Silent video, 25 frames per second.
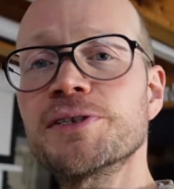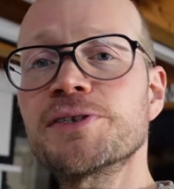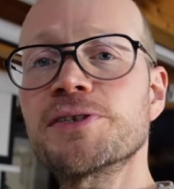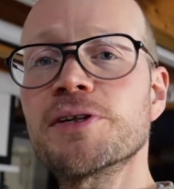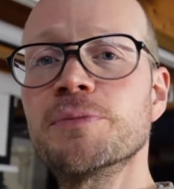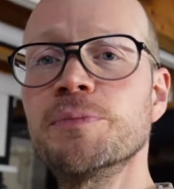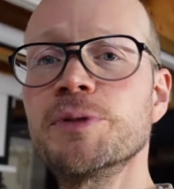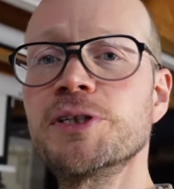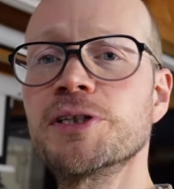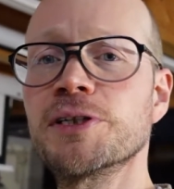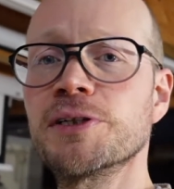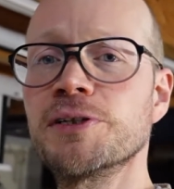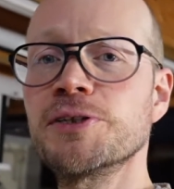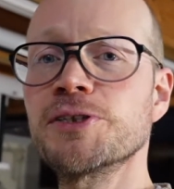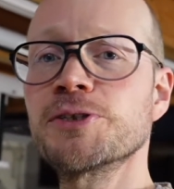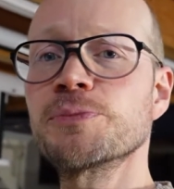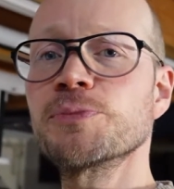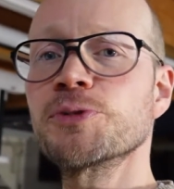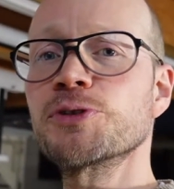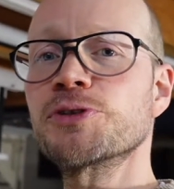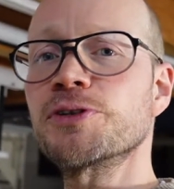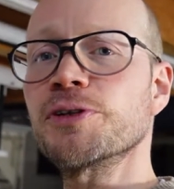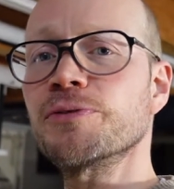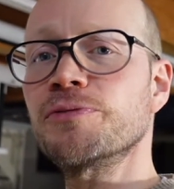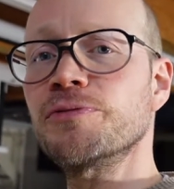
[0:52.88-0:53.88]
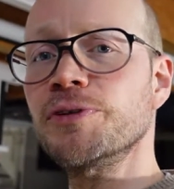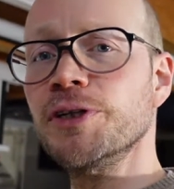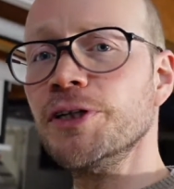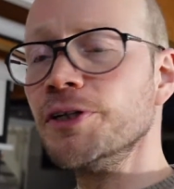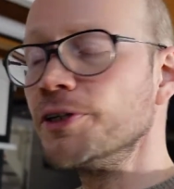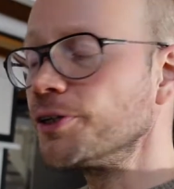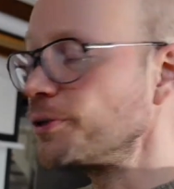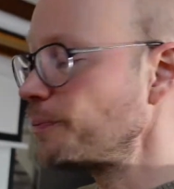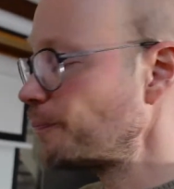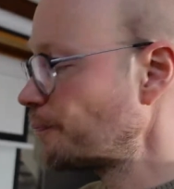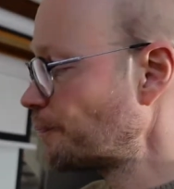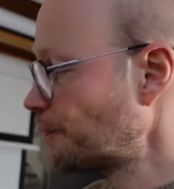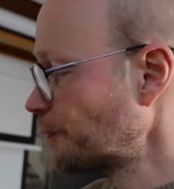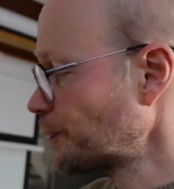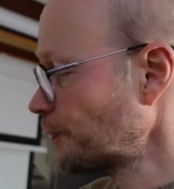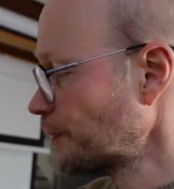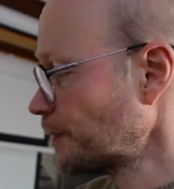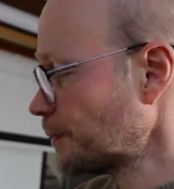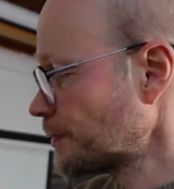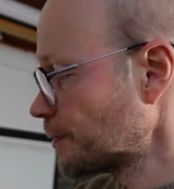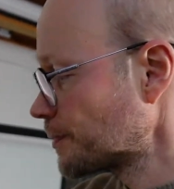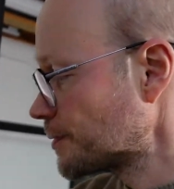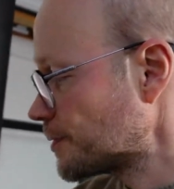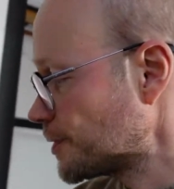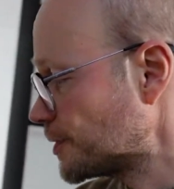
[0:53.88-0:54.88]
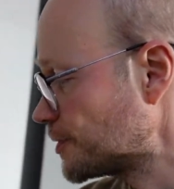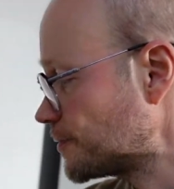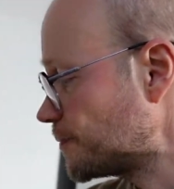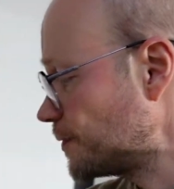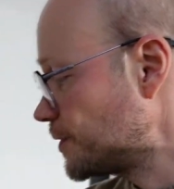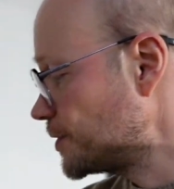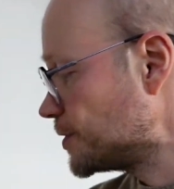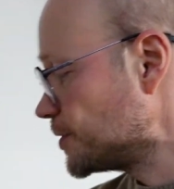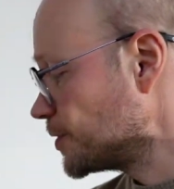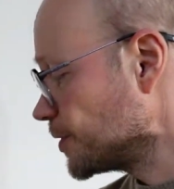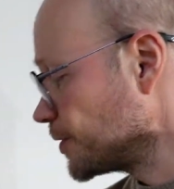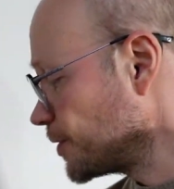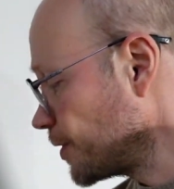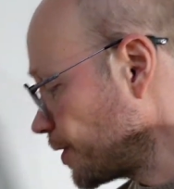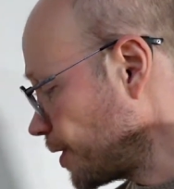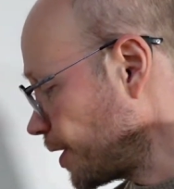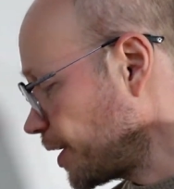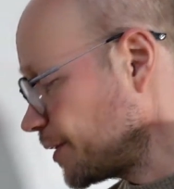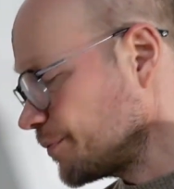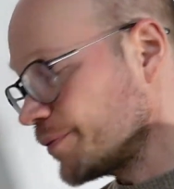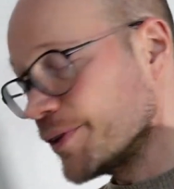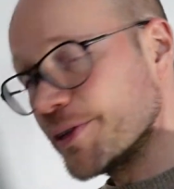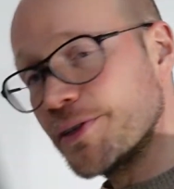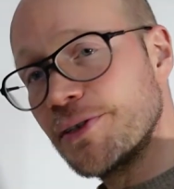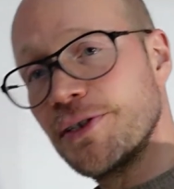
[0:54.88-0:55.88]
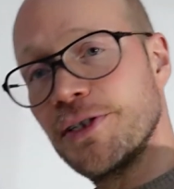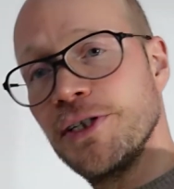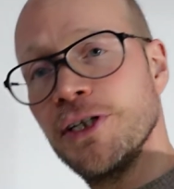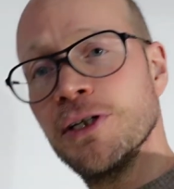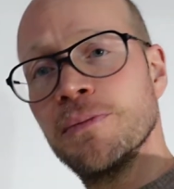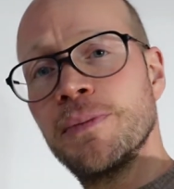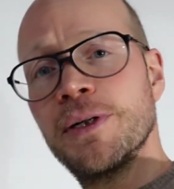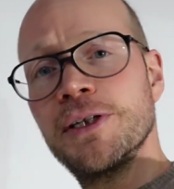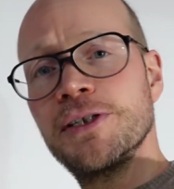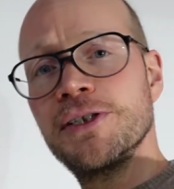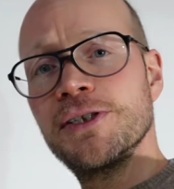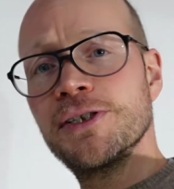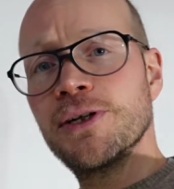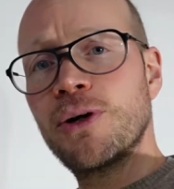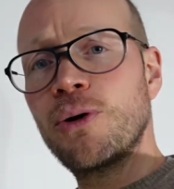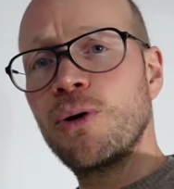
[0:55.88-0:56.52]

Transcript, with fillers: ist der Mechanismus der Feder. Das heißt, wenn ich hier in der Leinwand ziehe bei dieser